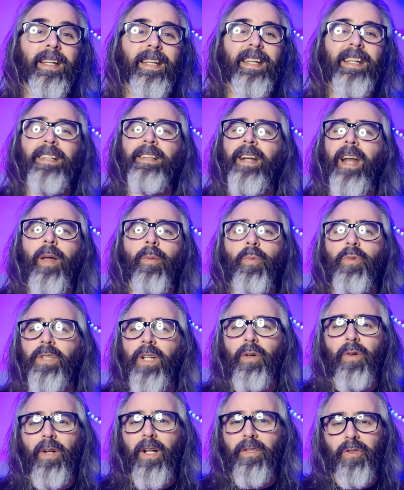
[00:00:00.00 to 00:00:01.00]
y traemos
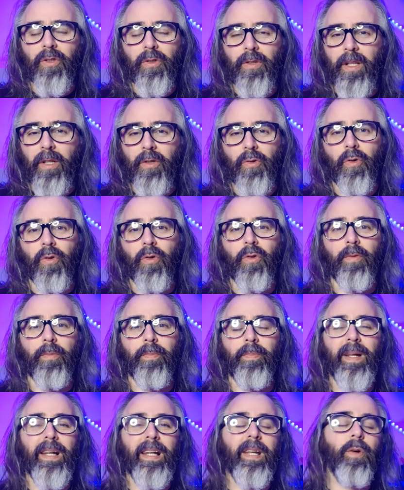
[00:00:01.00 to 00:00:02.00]
a colación de todo,
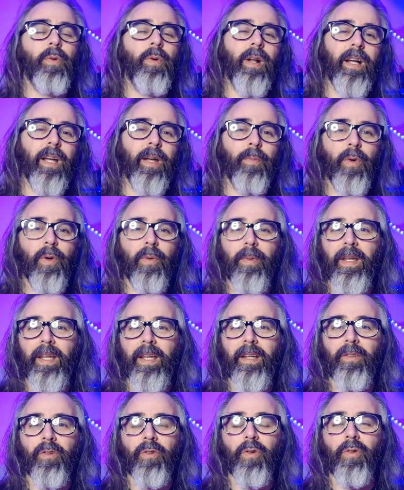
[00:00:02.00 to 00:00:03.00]
películas que hemos
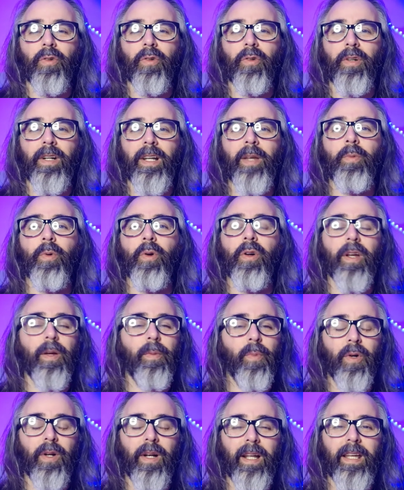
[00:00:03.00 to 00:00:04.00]
visto, libros que
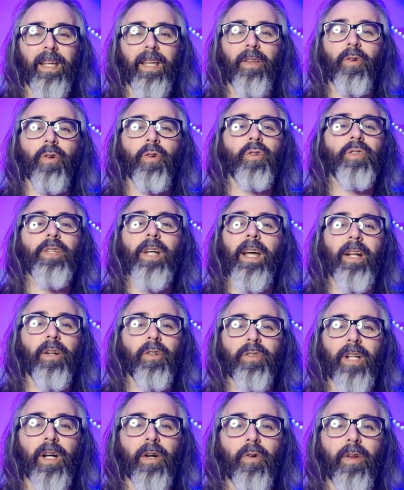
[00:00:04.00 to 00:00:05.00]
hemos leído, cosas que
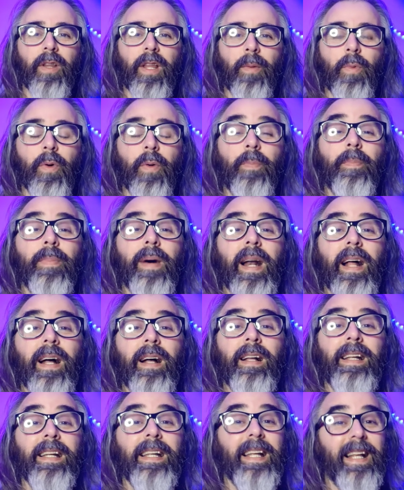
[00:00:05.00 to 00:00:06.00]
nos acordamos
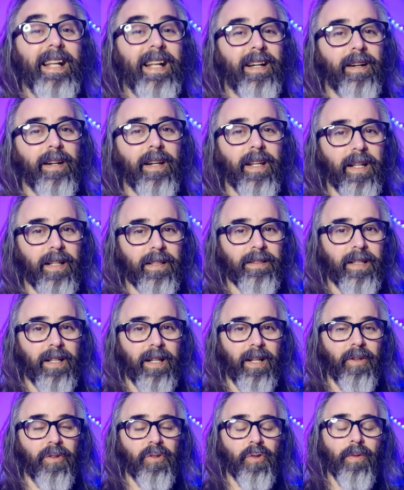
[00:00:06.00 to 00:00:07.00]
para
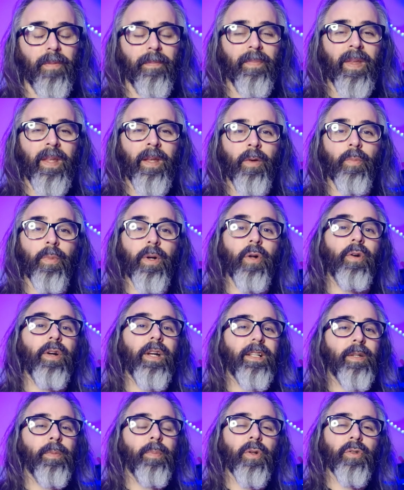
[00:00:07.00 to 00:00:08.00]
enriquecer eso. Bueno,
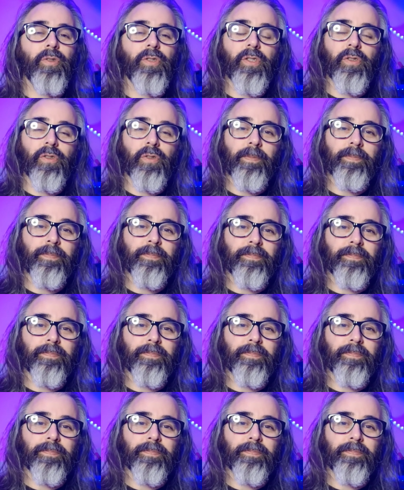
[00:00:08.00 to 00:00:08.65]
este proceso